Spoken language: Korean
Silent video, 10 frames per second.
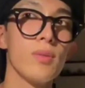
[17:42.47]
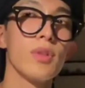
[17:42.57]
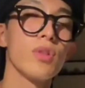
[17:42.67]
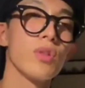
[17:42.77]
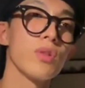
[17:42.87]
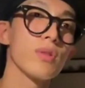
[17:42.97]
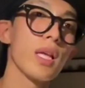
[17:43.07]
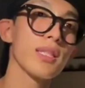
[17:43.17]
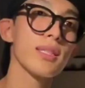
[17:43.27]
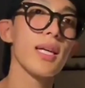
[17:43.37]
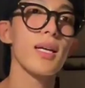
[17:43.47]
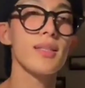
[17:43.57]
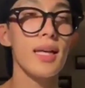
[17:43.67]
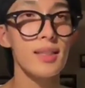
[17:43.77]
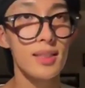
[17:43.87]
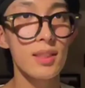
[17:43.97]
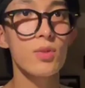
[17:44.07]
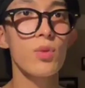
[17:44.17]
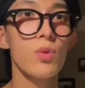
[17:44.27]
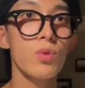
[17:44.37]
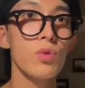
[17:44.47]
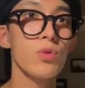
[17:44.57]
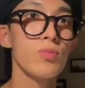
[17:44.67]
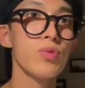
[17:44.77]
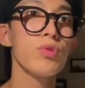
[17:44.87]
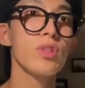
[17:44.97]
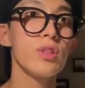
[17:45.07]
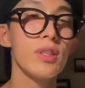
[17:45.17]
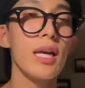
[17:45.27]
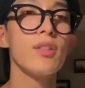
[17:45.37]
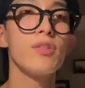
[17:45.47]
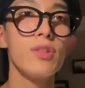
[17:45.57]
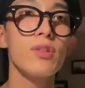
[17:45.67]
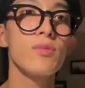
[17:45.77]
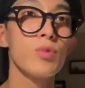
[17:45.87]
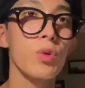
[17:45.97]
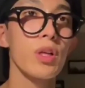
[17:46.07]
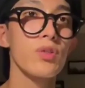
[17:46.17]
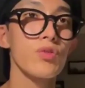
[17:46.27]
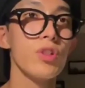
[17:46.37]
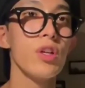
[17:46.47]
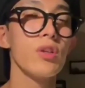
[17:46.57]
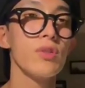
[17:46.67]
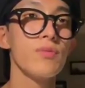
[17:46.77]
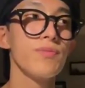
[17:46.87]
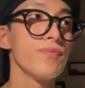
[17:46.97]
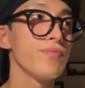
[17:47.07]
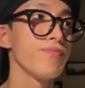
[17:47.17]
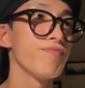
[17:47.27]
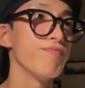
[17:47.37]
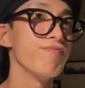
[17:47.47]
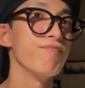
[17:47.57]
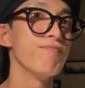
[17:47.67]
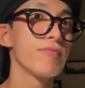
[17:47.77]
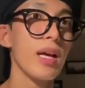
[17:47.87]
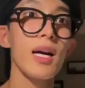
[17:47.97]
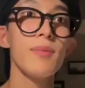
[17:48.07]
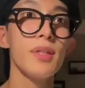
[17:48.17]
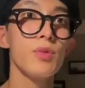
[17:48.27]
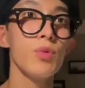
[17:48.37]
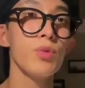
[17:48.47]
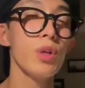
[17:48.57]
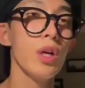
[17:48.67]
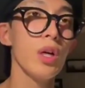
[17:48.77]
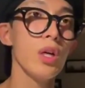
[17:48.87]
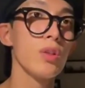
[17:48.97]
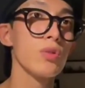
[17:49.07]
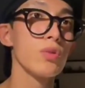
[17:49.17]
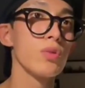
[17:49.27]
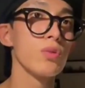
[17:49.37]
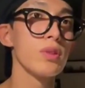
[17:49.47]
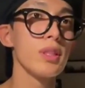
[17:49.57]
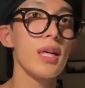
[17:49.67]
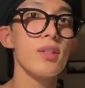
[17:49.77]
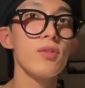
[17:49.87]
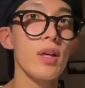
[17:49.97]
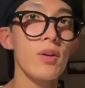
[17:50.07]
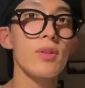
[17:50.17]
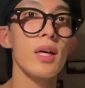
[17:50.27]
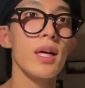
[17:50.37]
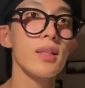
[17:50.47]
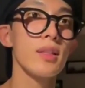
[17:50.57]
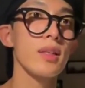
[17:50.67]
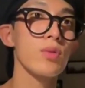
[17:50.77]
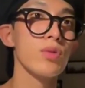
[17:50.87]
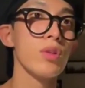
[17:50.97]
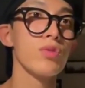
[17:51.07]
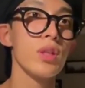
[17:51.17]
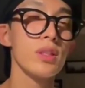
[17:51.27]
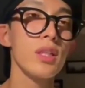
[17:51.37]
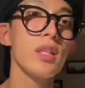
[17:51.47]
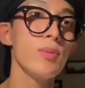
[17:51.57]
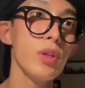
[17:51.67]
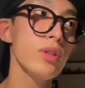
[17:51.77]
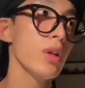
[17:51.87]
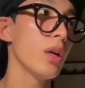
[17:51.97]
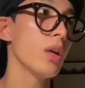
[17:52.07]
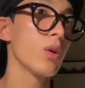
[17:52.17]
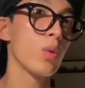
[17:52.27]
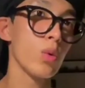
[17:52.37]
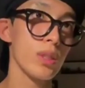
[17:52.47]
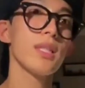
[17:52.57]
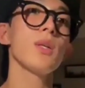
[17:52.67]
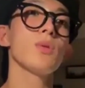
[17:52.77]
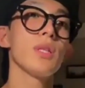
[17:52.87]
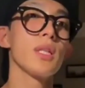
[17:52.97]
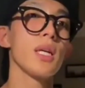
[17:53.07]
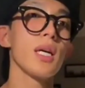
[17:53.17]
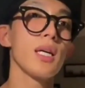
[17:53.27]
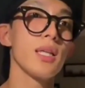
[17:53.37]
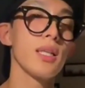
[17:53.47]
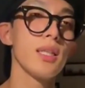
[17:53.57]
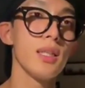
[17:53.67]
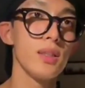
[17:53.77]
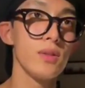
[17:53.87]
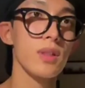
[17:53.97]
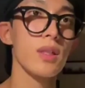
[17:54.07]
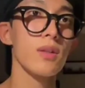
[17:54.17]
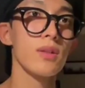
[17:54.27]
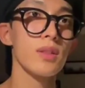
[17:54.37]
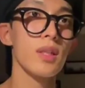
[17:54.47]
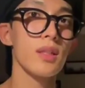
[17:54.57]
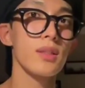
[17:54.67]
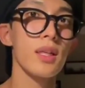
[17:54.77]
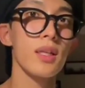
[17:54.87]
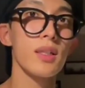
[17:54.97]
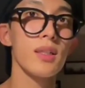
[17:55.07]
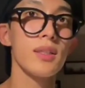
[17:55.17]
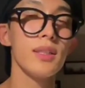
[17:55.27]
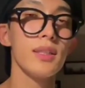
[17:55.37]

집에서 따뜻하게 잘 씻고 푹 잘 쉬셨으면 좋겠고요. 음, 다음에도 또 어, 시간이 되거나 제가 또 여유가 생기면 꼭 찾아올 테니까 우리 캐럿들 항상